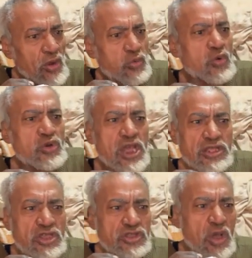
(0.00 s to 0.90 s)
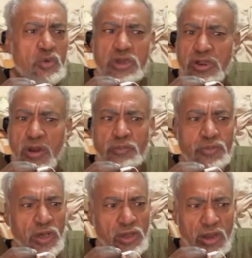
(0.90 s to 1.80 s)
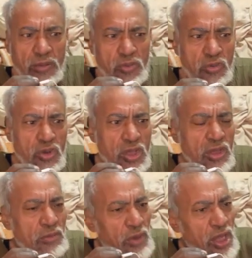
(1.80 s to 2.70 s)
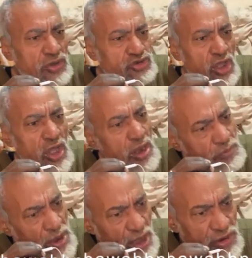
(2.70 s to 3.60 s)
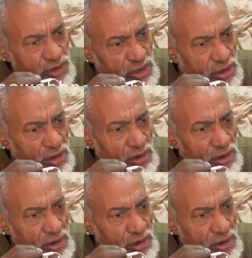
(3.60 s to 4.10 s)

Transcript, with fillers: وولادي تو اللي ربنا كرمه مع شغال ميكانيكي